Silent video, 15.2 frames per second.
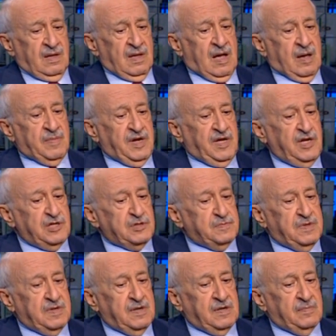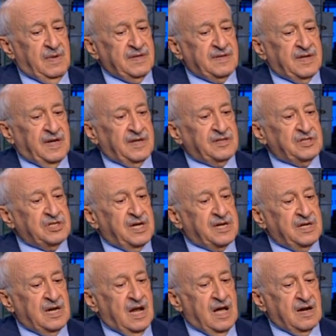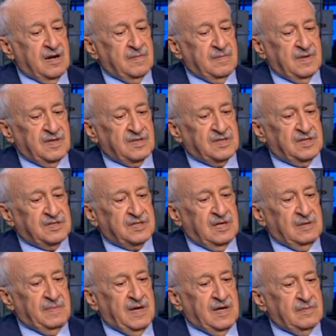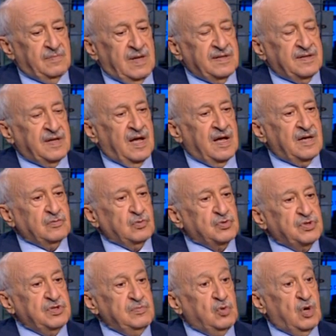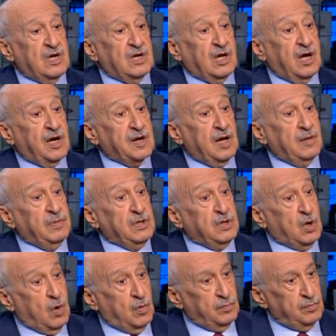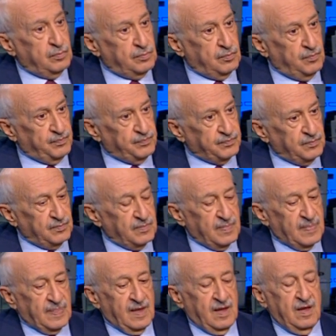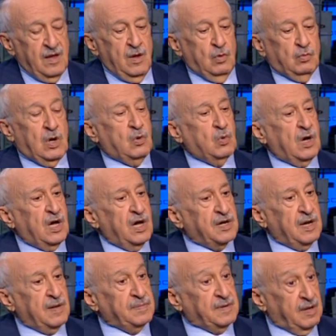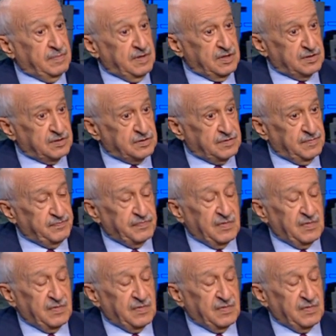عم نعيش بمنطقة الشرق العربي سي سلمان منطقة يصيبها الخراب اليوم وهو خراب كبير